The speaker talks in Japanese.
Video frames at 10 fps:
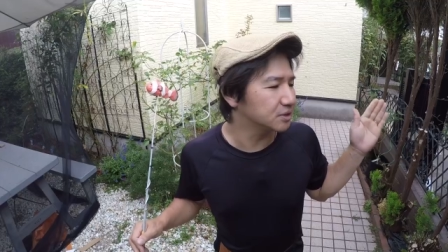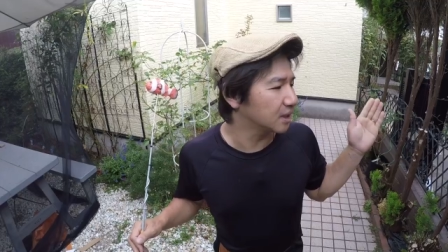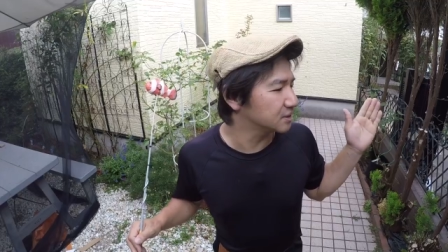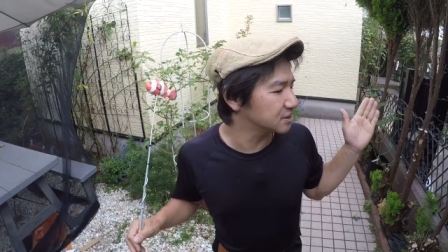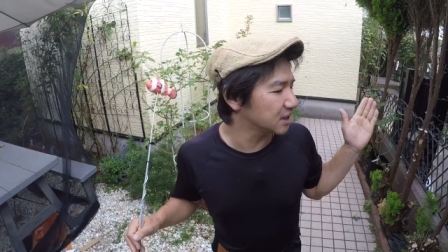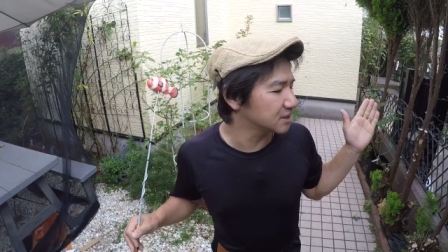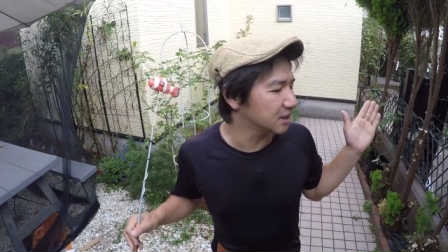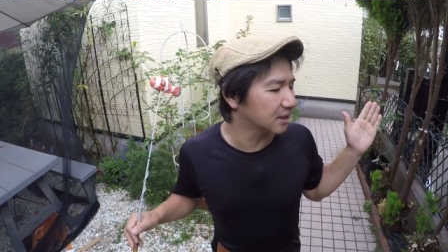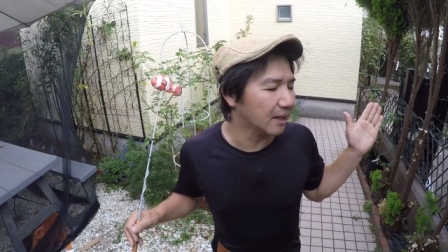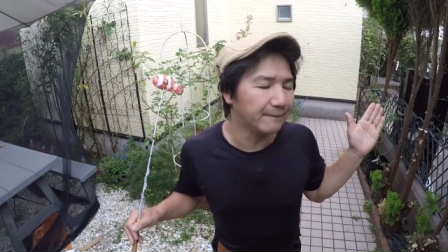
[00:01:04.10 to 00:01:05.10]
活さ
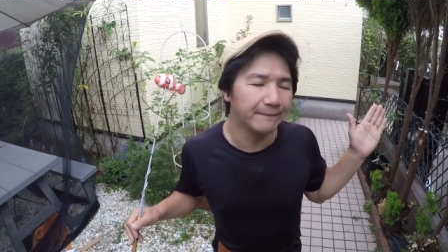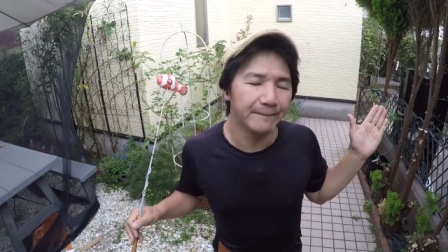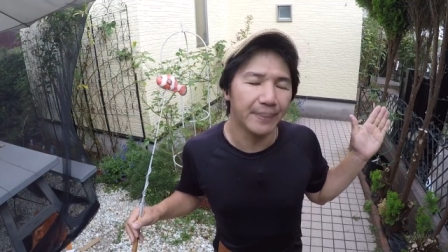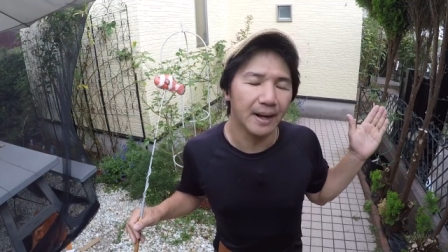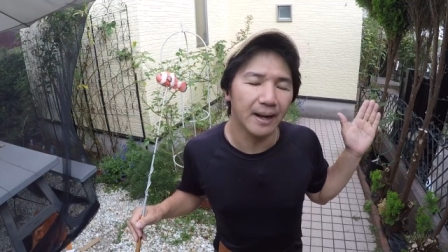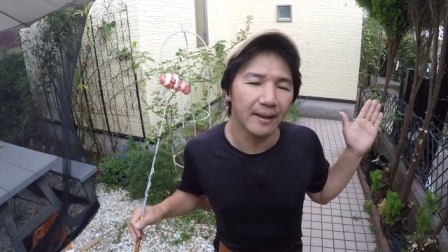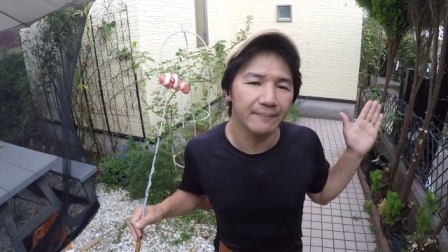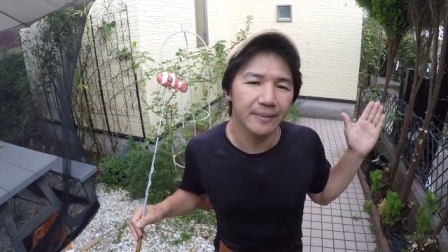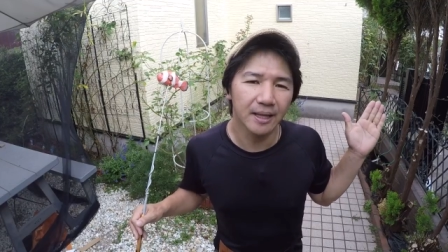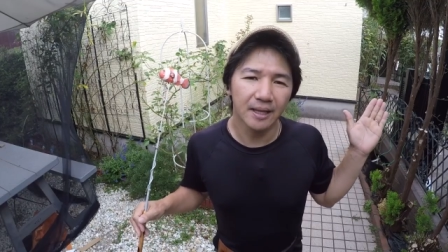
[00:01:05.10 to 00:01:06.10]
せたバラ
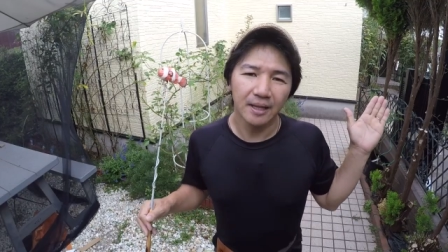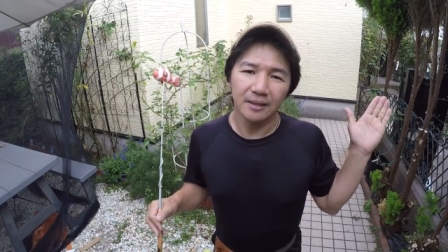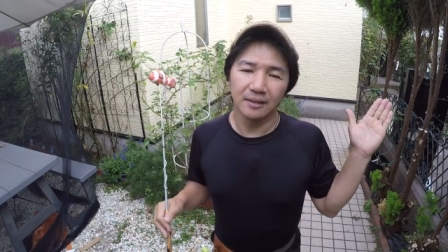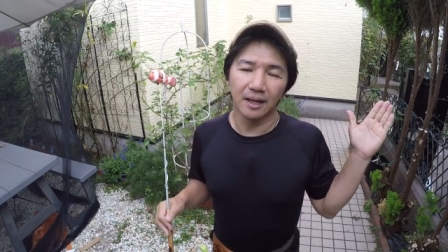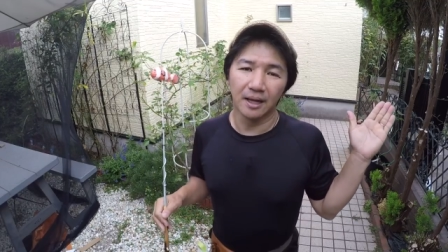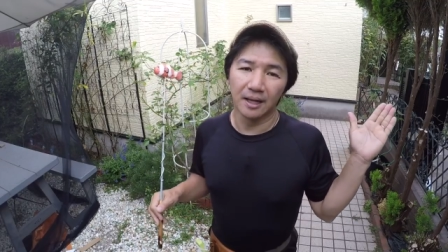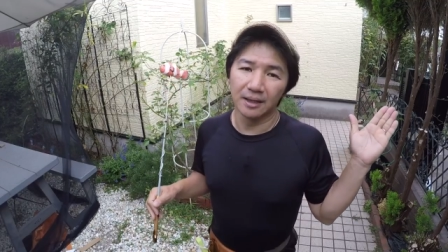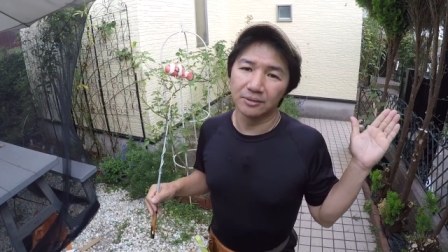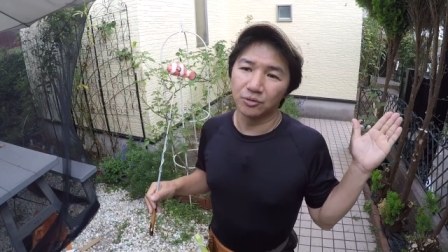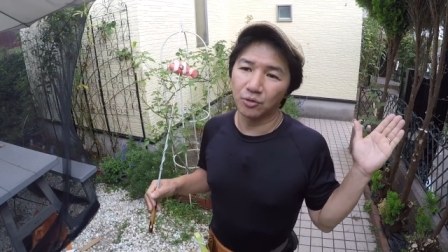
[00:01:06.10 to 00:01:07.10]

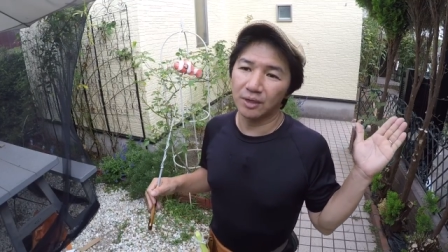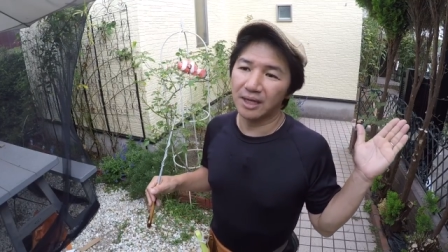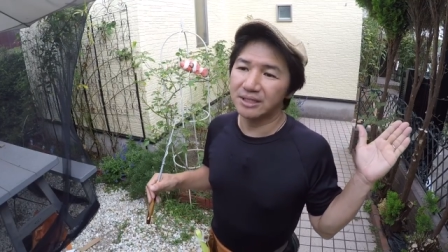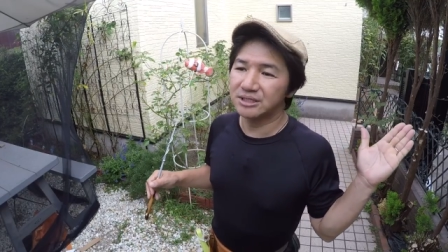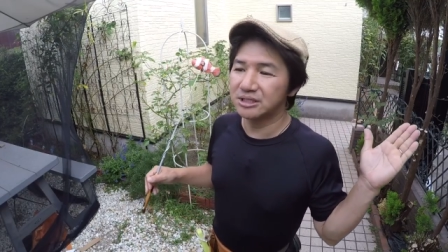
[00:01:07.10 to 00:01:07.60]
なんとか一